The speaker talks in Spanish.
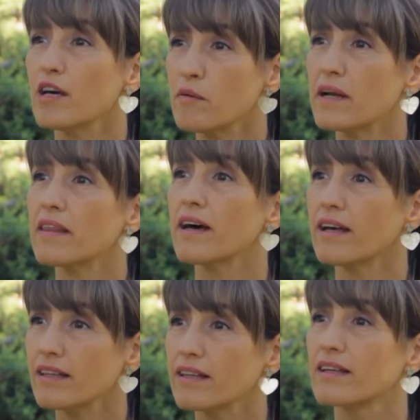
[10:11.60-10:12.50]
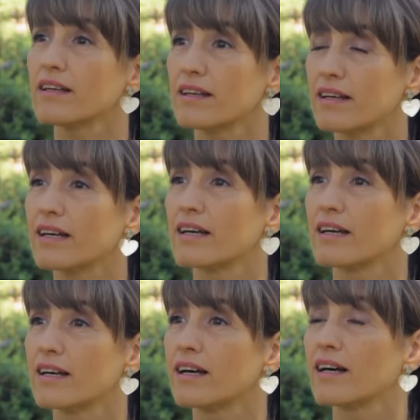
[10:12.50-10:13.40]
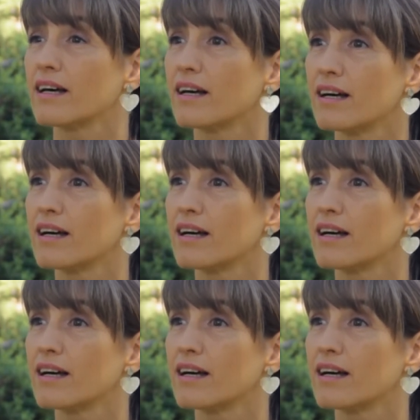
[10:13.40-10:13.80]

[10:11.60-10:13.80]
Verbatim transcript: hacía que los jugadores que le daba lo